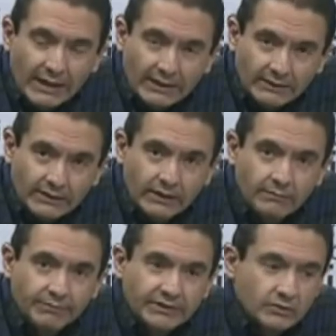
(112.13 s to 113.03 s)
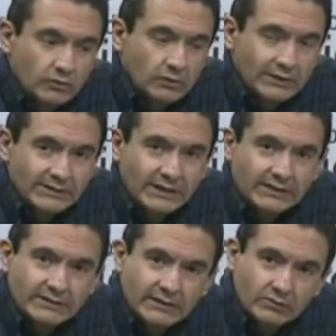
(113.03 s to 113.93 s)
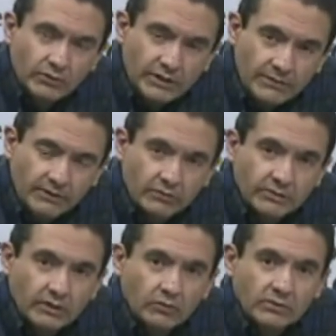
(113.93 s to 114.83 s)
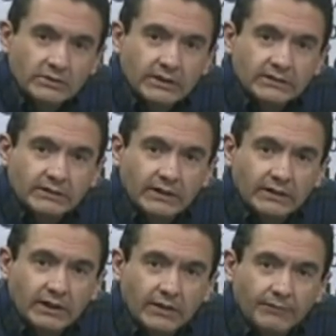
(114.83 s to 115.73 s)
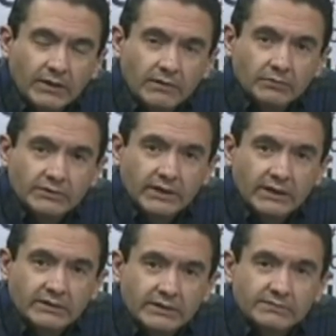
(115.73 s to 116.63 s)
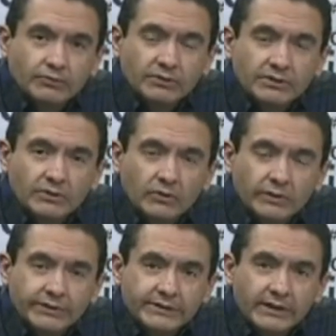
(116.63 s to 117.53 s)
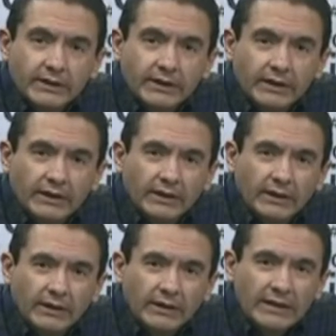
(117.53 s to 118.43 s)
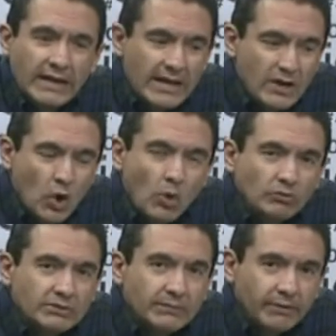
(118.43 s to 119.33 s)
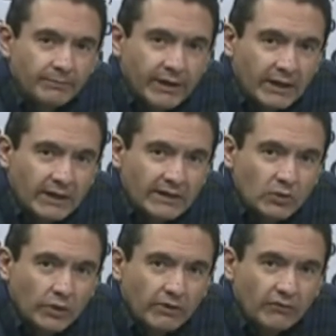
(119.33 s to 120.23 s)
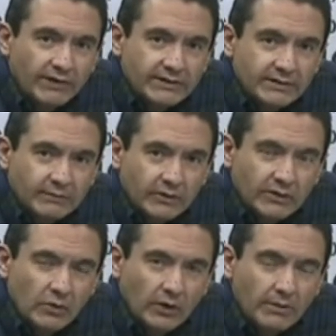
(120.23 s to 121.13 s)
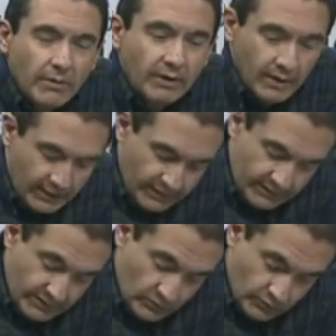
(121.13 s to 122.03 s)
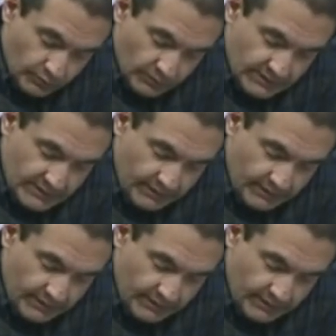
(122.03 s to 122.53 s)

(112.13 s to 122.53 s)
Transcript: cantidad de personas, que quizás son híbridos algunos de las de la pues de las exposiciones, eh, y ahí cómo se preparan, qué es lo que ofrecen, Mario, qué es lo que va a ver la gente, estos pues quizá